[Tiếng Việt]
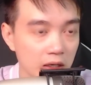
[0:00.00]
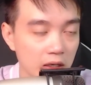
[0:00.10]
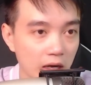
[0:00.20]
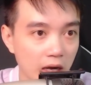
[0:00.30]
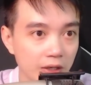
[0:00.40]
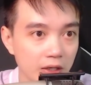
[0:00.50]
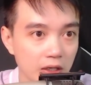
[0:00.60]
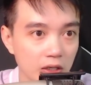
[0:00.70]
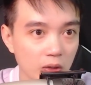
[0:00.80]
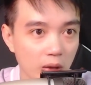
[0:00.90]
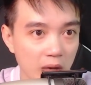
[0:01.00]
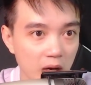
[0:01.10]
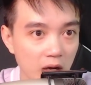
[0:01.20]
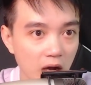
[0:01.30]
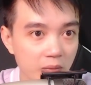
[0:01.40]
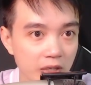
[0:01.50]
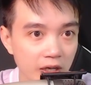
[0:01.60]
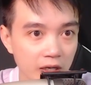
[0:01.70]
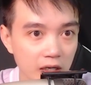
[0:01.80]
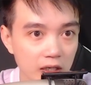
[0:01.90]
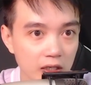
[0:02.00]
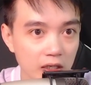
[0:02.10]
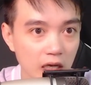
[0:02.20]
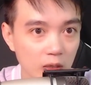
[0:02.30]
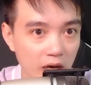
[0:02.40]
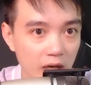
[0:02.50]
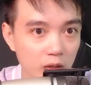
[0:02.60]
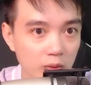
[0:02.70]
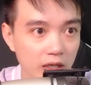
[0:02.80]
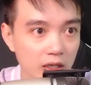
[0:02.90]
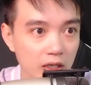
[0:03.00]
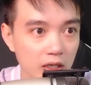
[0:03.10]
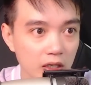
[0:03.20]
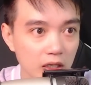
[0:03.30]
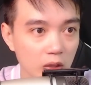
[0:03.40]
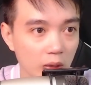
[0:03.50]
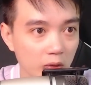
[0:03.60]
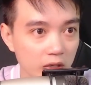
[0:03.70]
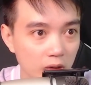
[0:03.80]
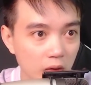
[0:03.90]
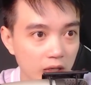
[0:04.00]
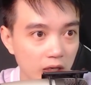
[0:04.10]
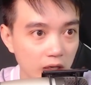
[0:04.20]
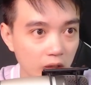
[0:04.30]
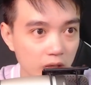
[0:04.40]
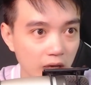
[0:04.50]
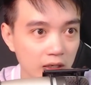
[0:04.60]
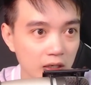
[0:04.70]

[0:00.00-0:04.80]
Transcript: Đại ca ơi, tụi em đang ở bệnh viện á, anh qua đây chút đi. Tụi em có việc cần nói với anh.